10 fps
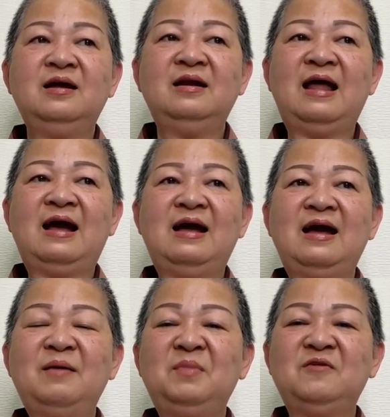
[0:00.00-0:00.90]
là
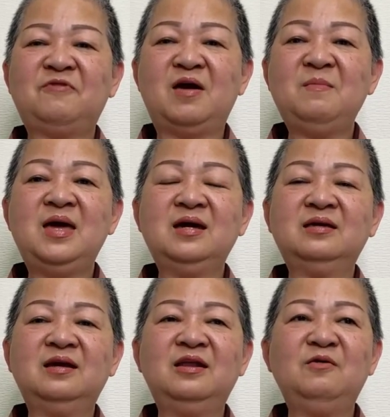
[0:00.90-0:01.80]
hả mình phải biết
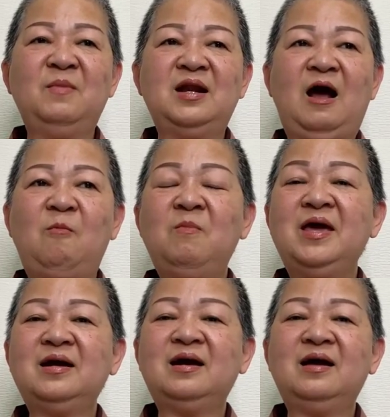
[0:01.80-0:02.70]
chứ nếu mình không
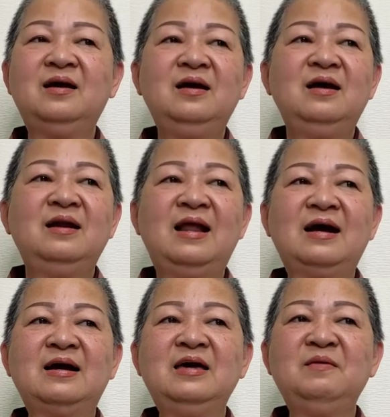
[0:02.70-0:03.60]
biết á là
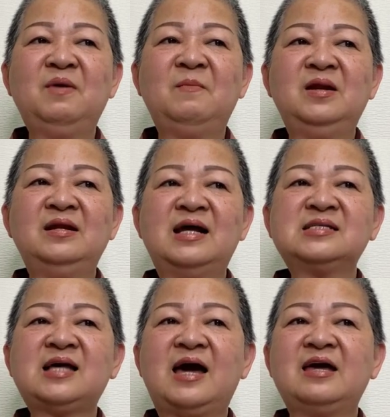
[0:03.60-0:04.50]
khi mà mình đã
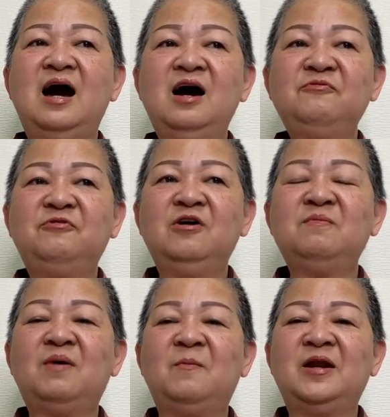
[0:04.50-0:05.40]
xài hết
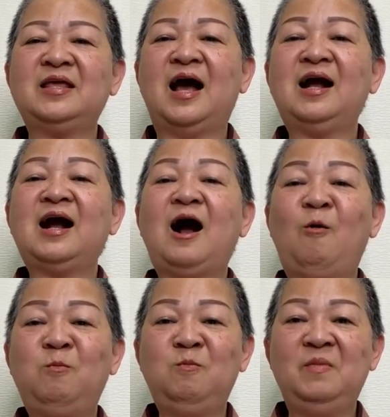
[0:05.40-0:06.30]
phước mà mình vẫn
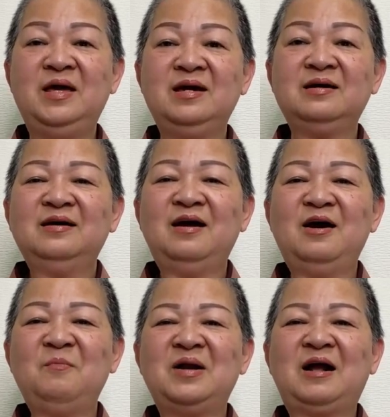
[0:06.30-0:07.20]
không biết
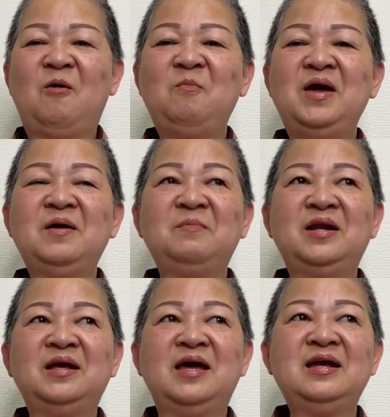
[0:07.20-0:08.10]
đó mình không biết
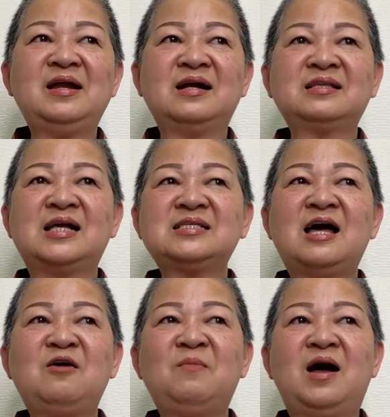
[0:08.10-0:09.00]
mình nghĩ rằng tại
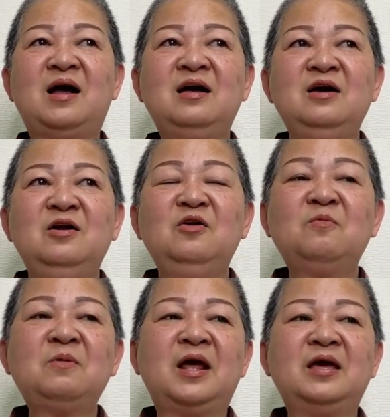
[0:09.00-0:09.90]
sao mà
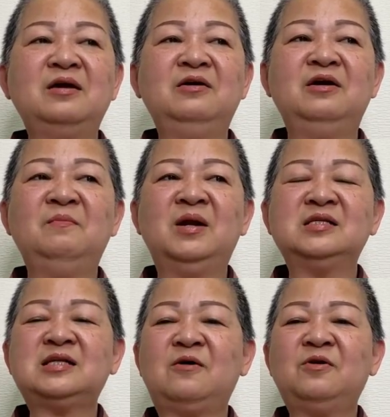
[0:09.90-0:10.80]
lúc này người mình
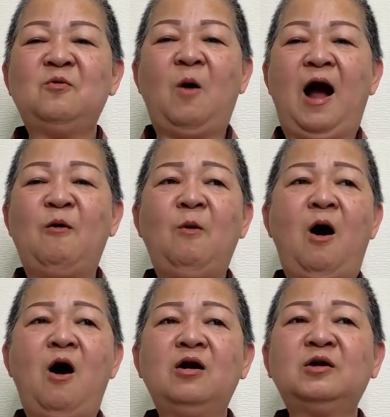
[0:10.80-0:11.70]
sao nó quạo
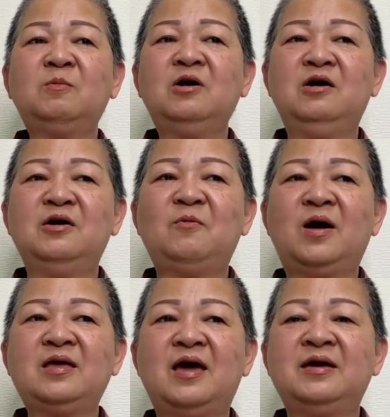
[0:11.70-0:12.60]
quọ trong người
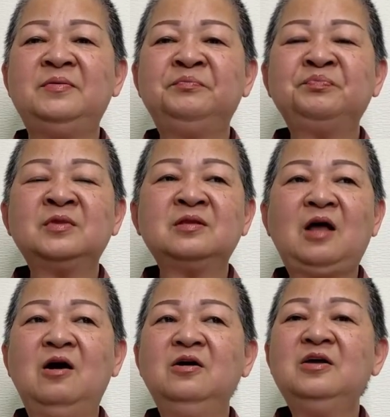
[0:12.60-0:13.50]
quá vậy
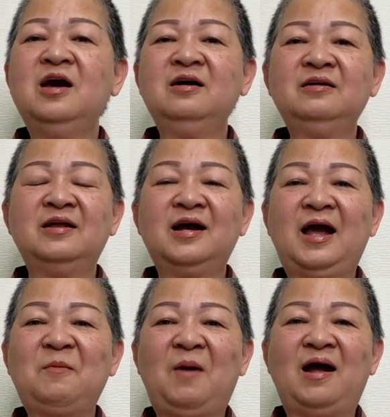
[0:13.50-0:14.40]
tự dưng vậy đó
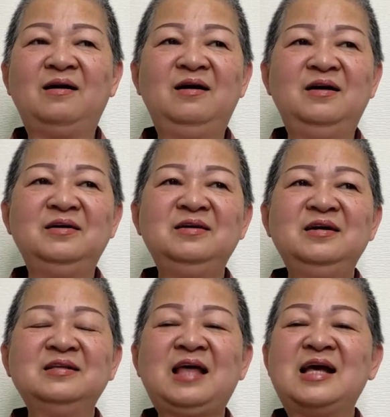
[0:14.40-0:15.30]
các bạn ơi
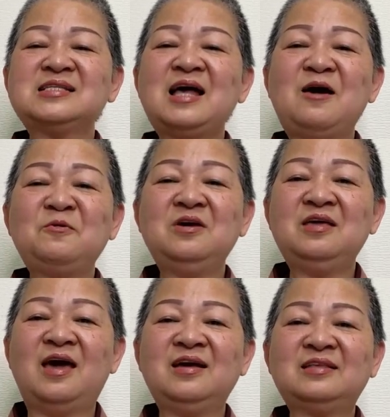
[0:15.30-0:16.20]
tại sao như
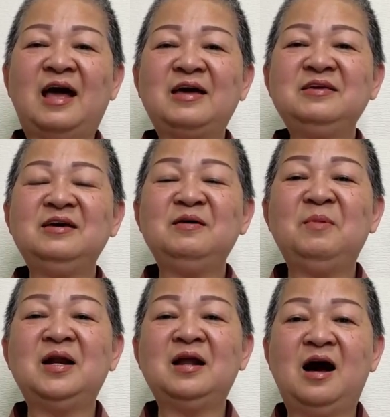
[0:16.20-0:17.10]
vậy tại vì
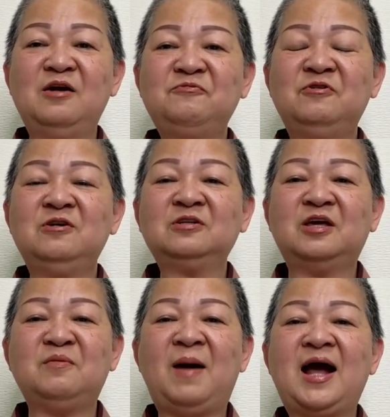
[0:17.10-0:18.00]
mình hết phước
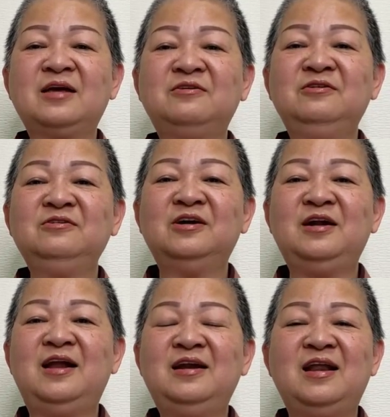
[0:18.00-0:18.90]
thì ma chướng nó
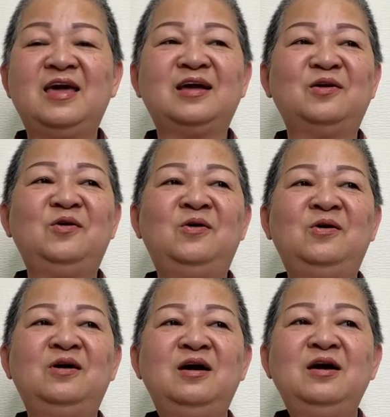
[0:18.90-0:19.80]
đến liền
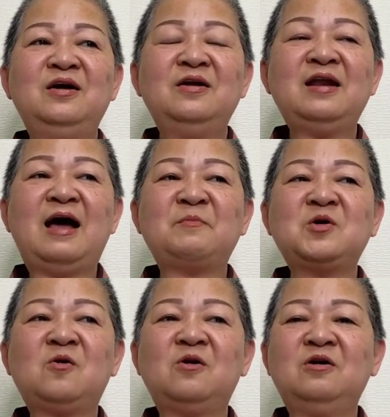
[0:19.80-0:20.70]
luôn nó làm
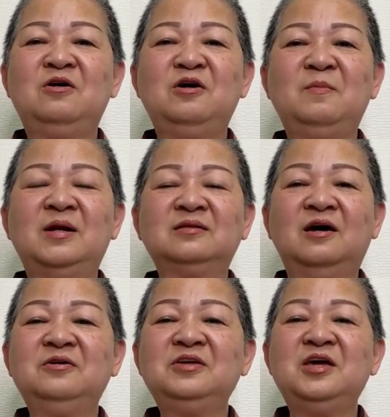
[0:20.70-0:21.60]
cho con người mình
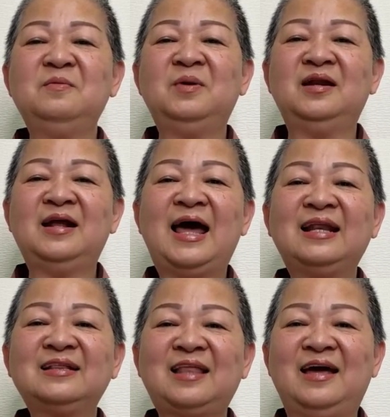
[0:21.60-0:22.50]
tự nhiên mình
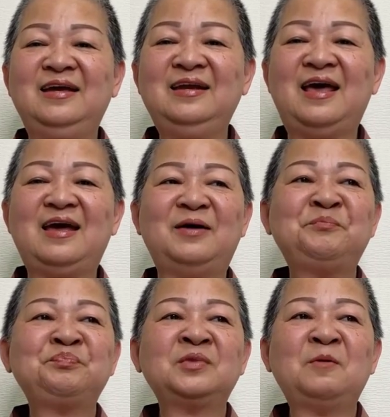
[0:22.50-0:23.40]
ganh tị nè
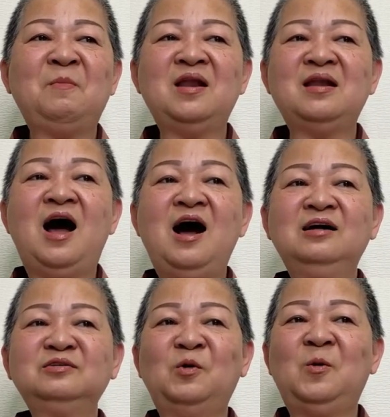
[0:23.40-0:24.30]
mình
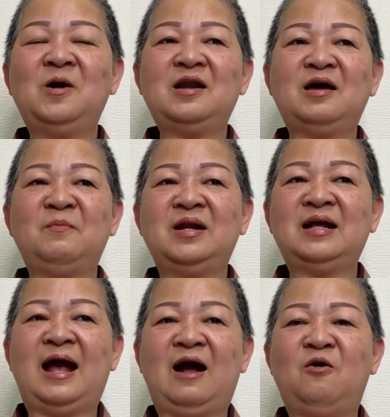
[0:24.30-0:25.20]
hơn thua nè mình
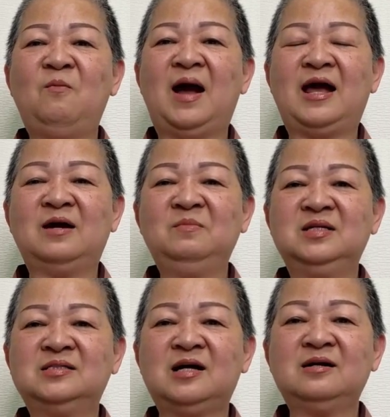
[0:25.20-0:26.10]
ngạo mạn
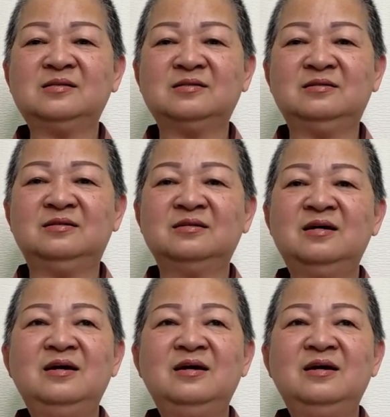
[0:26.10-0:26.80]
mình sất sượt